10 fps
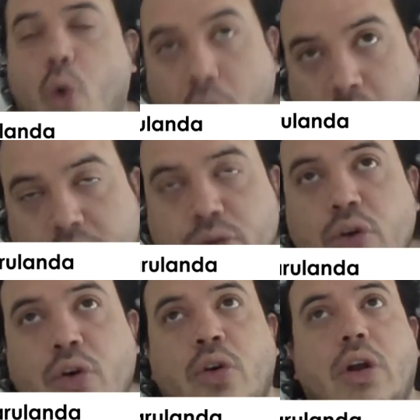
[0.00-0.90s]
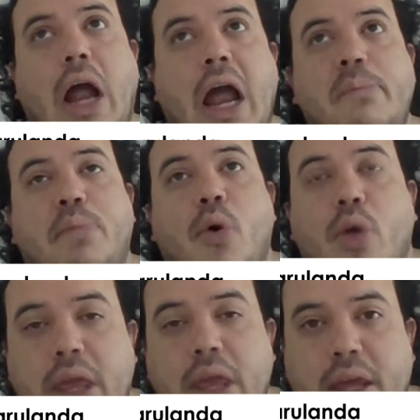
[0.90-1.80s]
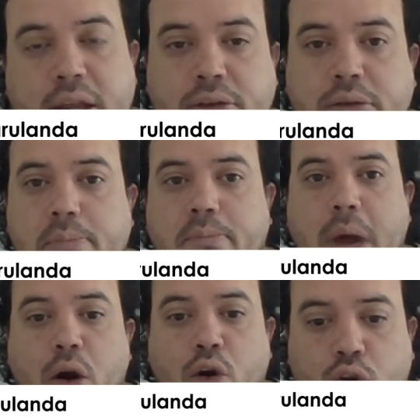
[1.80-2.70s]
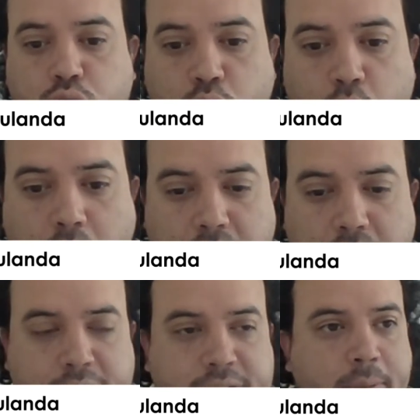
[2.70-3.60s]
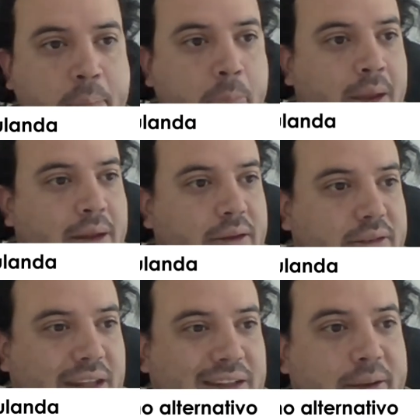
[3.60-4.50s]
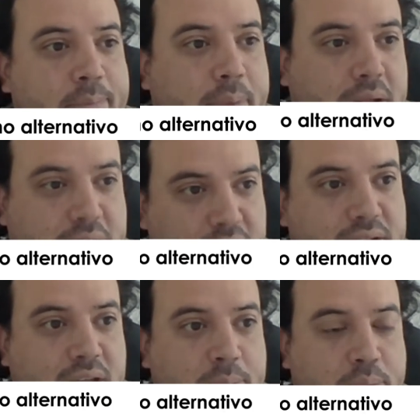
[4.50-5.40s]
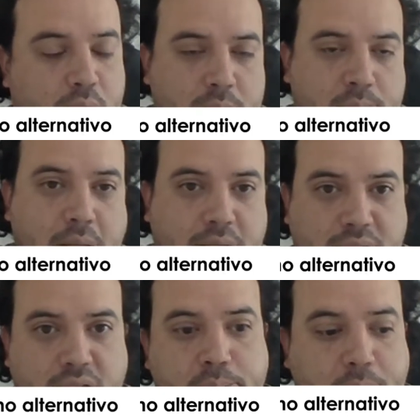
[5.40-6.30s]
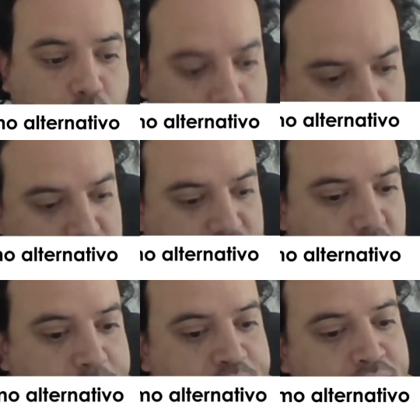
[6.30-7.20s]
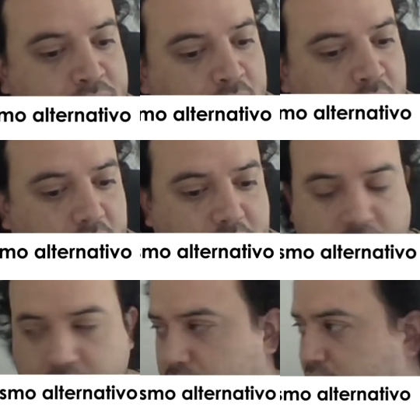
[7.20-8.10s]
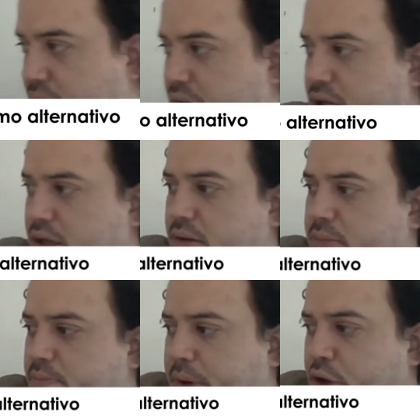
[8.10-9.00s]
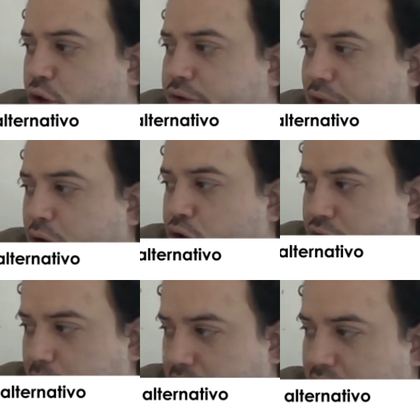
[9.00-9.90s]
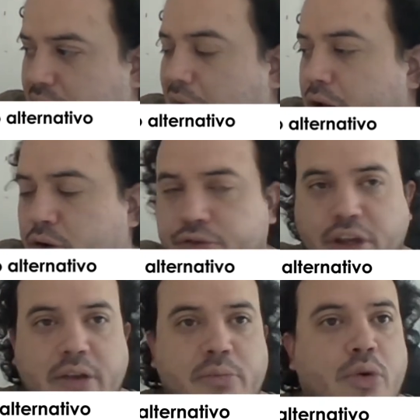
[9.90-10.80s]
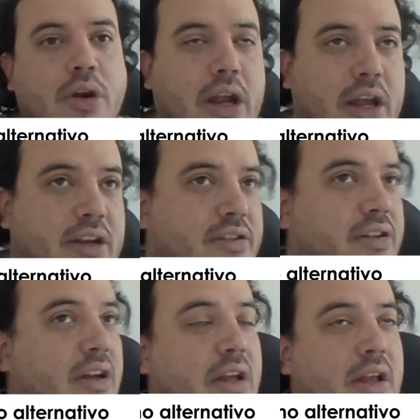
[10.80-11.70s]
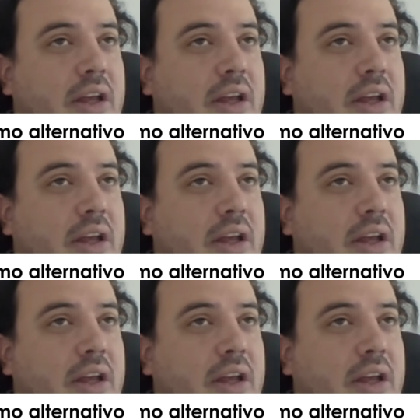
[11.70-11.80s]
cuando hay poderes bajo los cuales se simpatiza por el parte del periodista el, periodista norteamericano Seymour Hersh,